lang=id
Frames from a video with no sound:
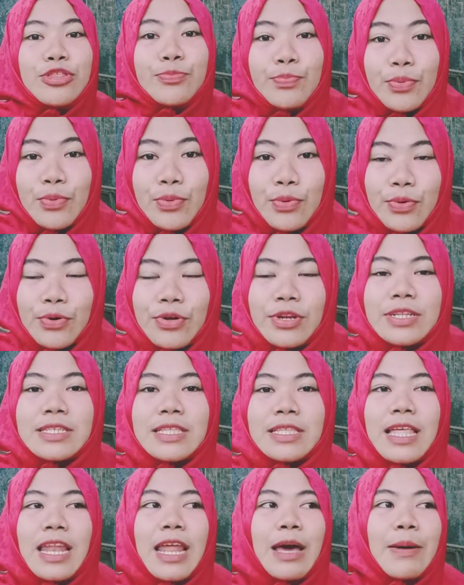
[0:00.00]
pun
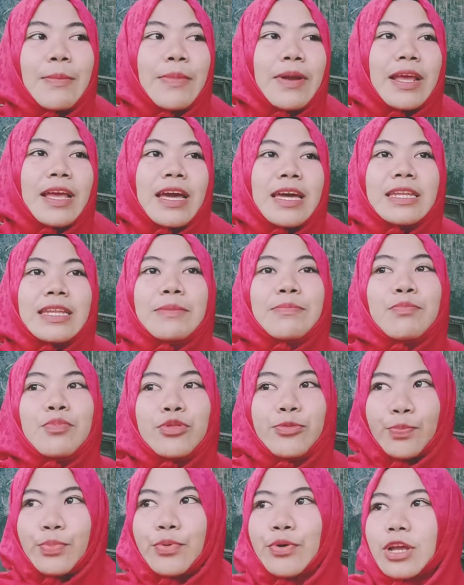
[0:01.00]
setelah mereka debut
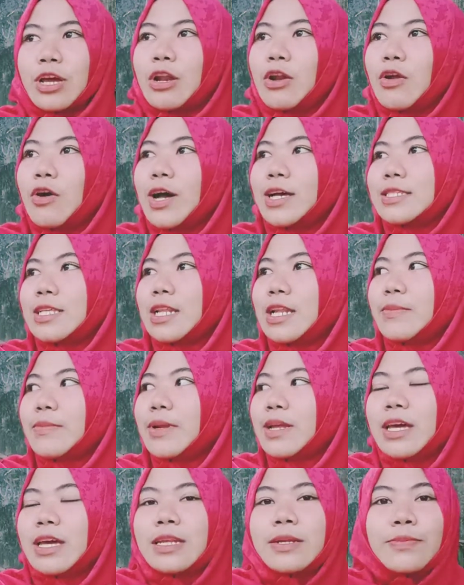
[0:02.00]
pun kalau nggak salah
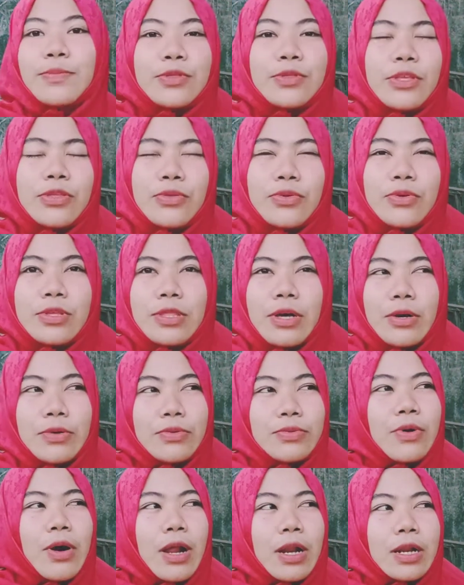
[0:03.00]
mereka debut itu di tahun
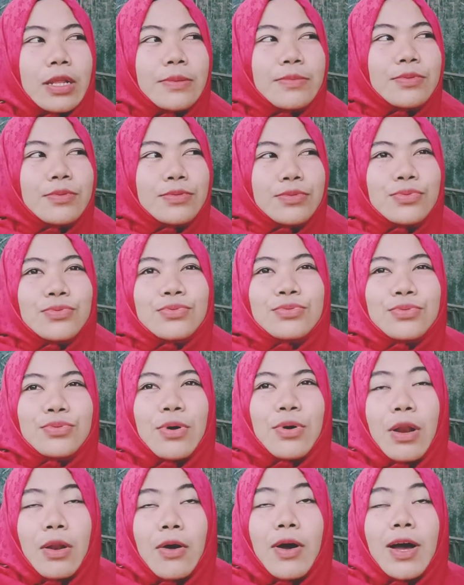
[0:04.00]
2007
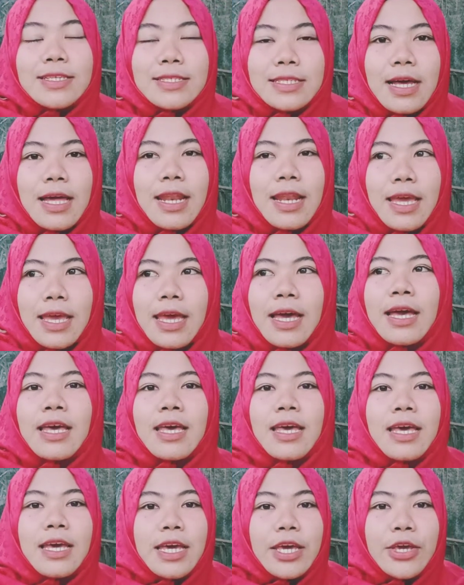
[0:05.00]
kalau nggak salah ya
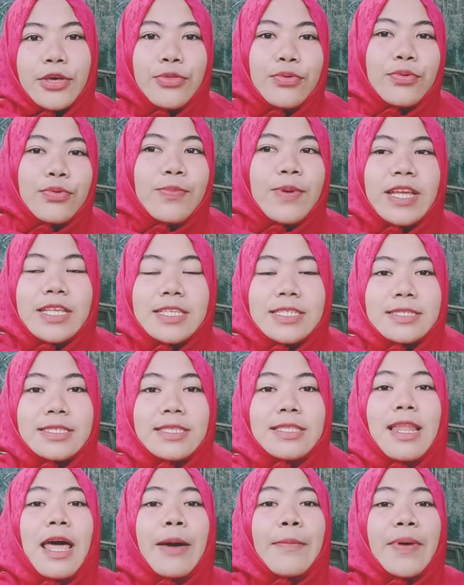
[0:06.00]
itu mereka
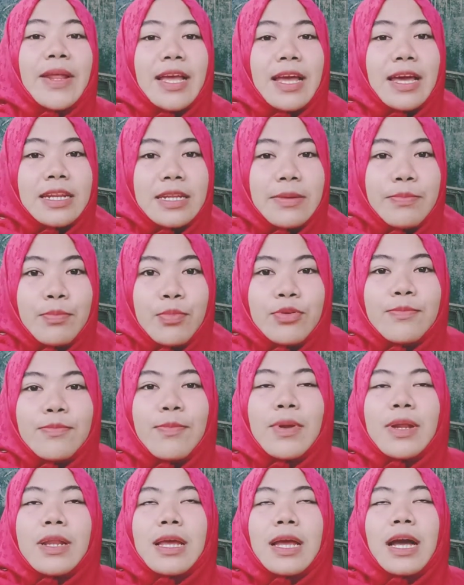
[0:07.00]
setelah mereka debut
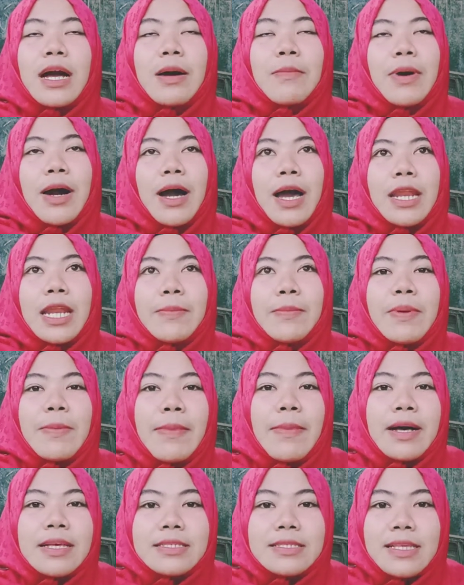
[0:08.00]
mereka menghadapi
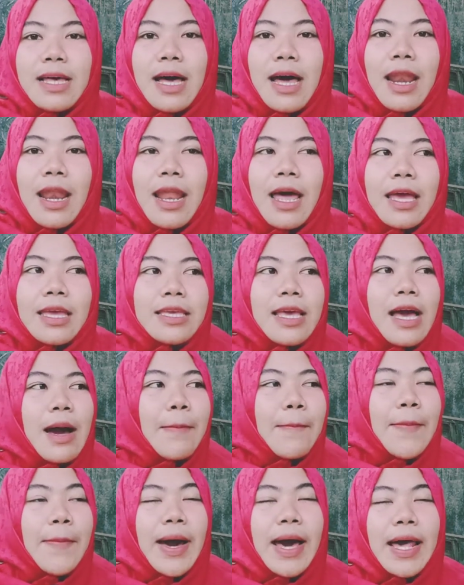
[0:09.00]
masalah
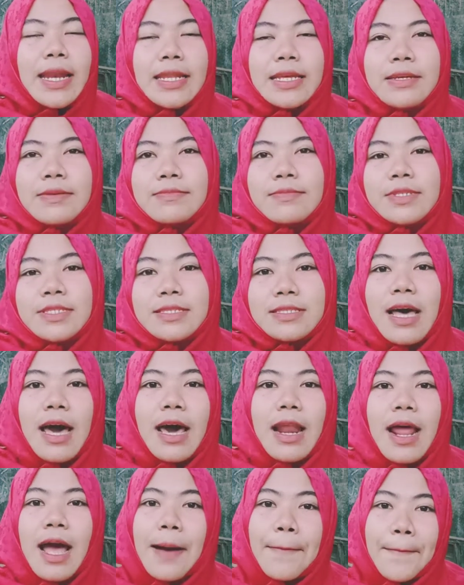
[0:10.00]
yang paling
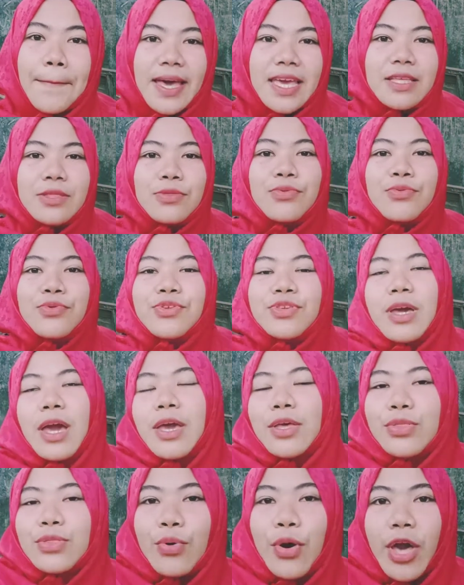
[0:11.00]
besar apa itu
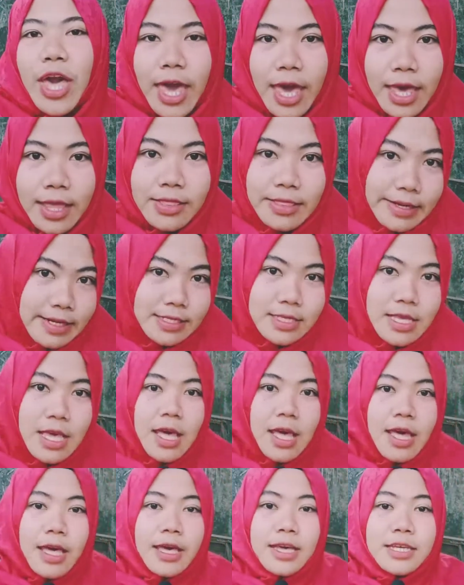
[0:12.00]
yaitu haters
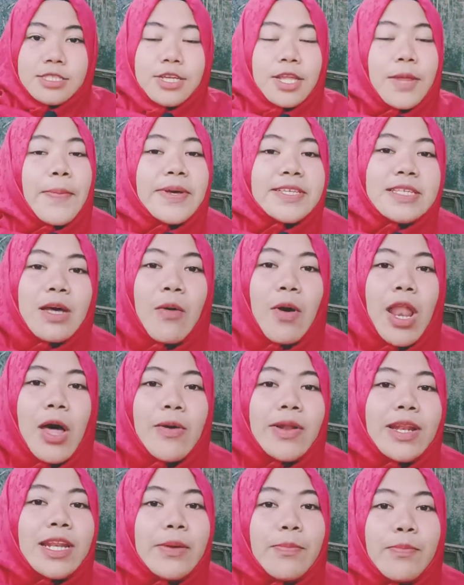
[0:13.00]
jadi pas
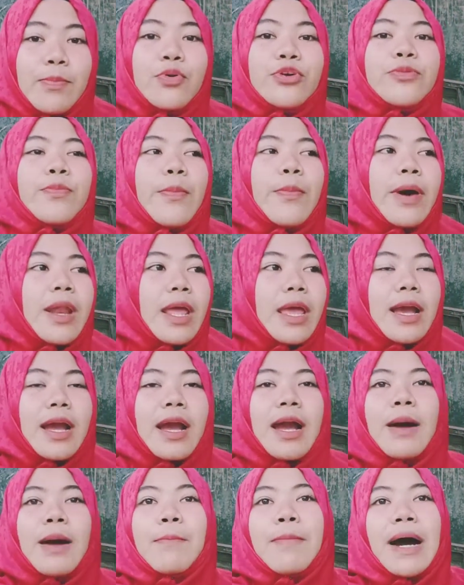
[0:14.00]
awal-awal debut
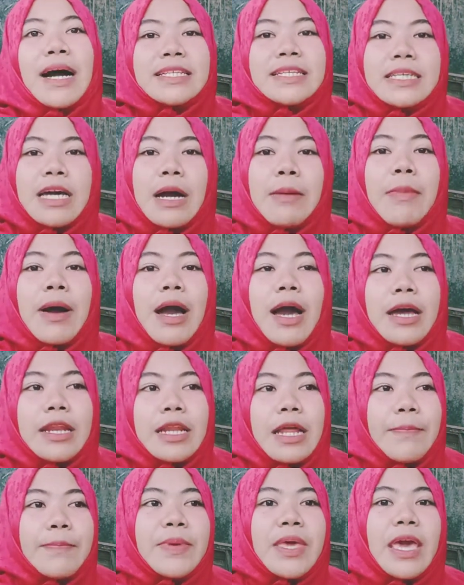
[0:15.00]
mereka banyak
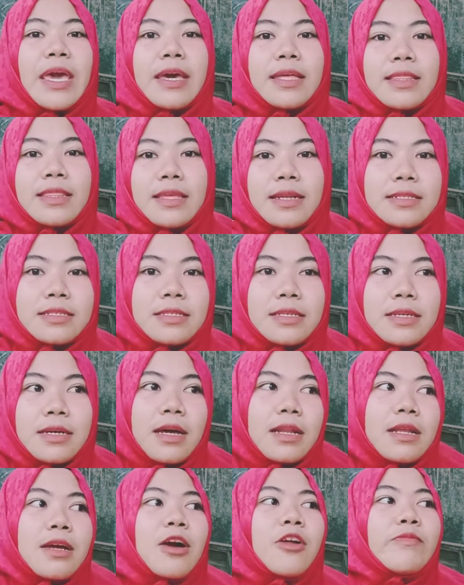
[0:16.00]
menghadapi haters
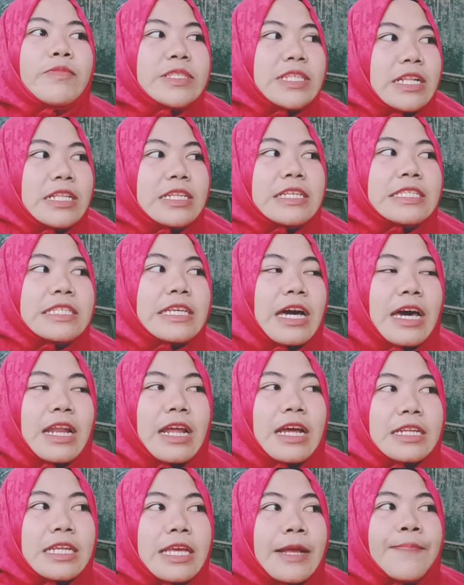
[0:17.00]
kan kalau misalnya
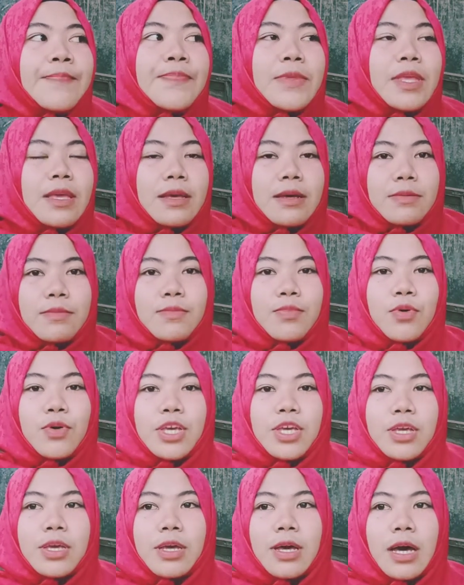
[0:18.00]
sekarang nih
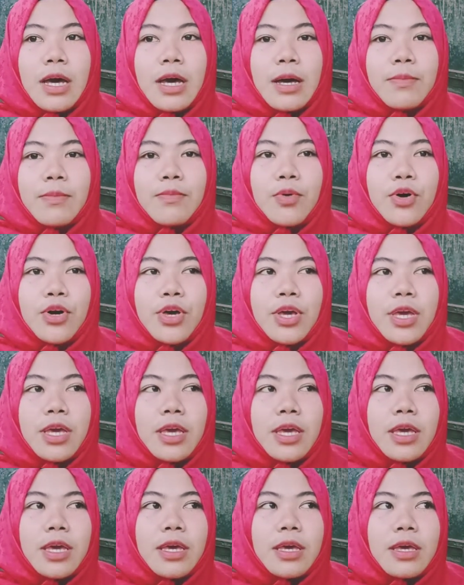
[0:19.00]
boy uh, boy
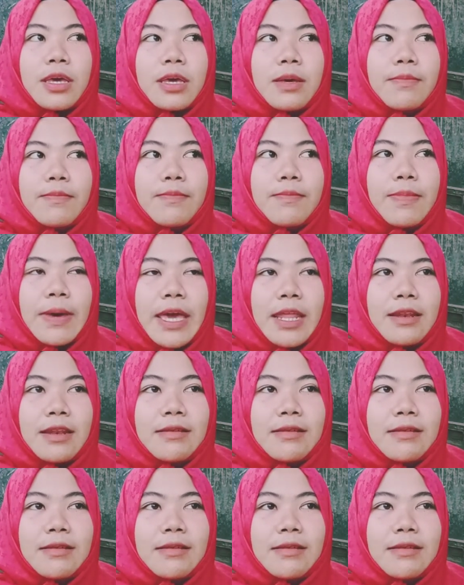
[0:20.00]
band